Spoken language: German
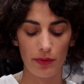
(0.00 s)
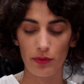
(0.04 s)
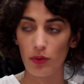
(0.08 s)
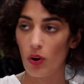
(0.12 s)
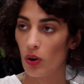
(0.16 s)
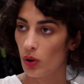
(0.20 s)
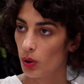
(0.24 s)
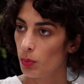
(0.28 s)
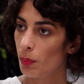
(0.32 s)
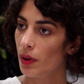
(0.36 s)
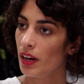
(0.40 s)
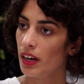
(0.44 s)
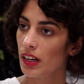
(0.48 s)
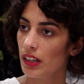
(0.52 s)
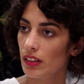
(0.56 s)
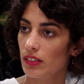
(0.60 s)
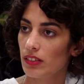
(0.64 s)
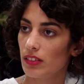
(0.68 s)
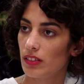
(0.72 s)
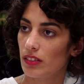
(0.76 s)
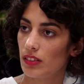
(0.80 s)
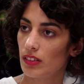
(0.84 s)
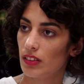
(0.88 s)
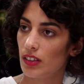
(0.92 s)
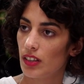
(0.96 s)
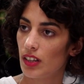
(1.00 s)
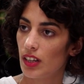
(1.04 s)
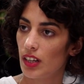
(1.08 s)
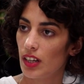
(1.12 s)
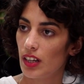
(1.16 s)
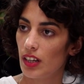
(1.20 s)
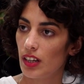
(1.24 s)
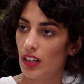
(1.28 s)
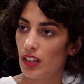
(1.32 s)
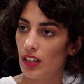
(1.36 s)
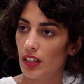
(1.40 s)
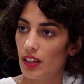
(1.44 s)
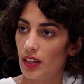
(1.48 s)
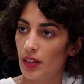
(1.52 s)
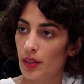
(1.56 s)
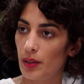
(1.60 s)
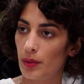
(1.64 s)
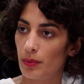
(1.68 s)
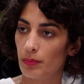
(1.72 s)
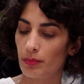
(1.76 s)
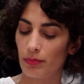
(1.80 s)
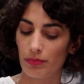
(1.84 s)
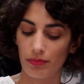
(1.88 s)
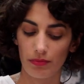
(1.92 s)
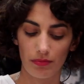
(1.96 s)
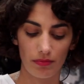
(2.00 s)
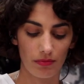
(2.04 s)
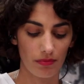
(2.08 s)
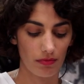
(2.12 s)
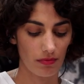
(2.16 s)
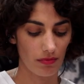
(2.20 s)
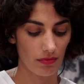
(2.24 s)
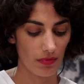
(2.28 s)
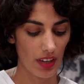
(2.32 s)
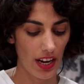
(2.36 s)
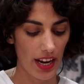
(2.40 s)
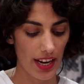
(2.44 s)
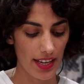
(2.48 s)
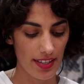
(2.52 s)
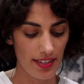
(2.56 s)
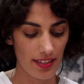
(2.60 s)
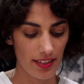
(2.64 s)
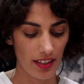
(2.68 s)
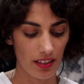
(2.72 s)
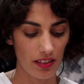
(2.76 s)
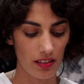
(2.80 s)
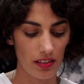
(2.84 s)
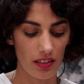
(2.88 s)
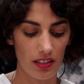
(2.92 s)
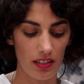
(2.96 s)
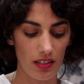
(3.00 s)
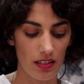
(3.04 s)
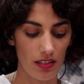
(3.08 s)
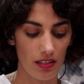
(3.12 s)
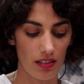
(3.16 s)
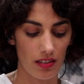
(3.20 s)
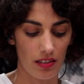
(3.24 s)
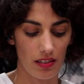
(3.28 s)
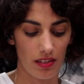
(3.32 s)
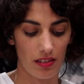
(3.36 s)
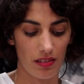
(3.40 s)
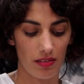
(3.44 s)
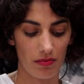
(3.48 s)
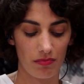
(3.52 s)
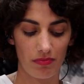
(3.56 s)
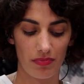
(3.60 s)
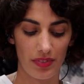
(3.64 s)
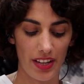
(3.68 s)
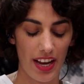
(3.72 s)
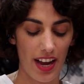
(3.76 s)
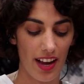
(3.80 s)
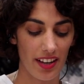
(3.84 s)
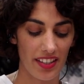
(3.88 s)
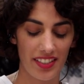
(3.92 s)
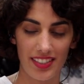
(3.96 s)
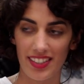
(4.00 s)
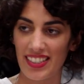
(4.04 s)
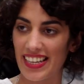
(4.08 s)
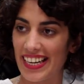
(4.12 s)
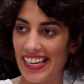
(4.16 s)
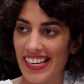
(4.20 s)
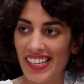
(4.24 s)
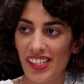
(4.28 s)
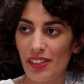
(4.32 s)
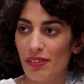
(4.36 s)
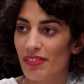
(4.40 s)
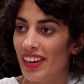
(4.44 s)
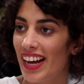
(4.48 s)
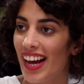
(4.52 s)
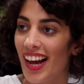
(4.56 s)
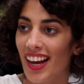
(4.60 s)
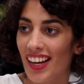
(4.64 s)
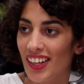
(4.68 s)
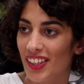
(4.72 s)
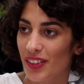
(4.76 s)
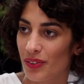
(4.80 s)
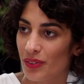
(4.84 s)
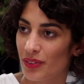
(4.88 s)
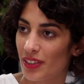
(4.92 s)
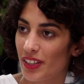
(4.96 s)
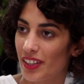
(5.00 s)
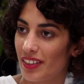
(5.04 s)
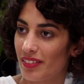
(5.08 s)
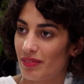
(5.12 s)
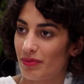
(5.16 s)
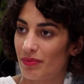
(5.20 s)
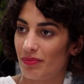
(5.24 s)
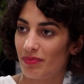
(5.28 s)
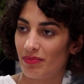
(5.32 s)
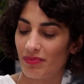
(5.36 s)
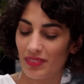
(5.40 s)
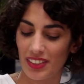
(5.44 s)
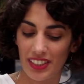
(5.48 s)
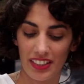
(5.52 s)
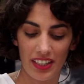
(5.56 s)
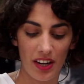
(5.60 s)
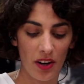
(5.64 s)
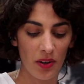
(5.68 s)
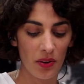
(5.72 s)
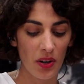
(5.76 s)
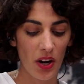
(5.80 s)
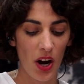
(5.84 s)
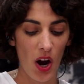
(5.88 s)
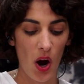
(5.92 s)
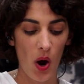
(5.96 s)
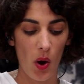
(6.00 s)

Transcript: Forkmar. Mhm ähm, heißt dann diese, ja, dieses Regelwerk oder ja. genau.